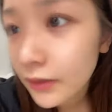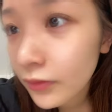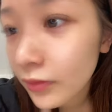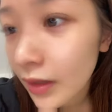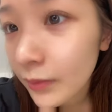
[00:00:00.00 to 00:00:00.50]
あ
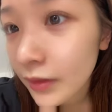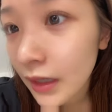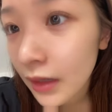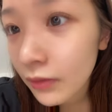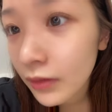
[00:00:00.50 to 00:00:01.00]
と、不安無
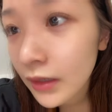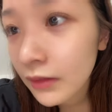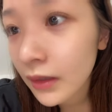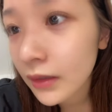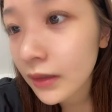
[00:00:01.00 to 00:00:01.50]
駄。来れ
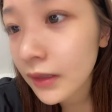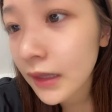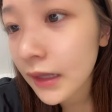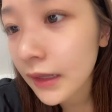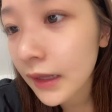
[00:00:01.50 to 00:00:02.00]
る方来
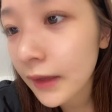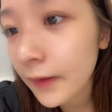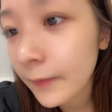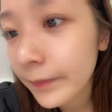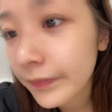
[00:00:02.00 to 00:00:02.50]
てね。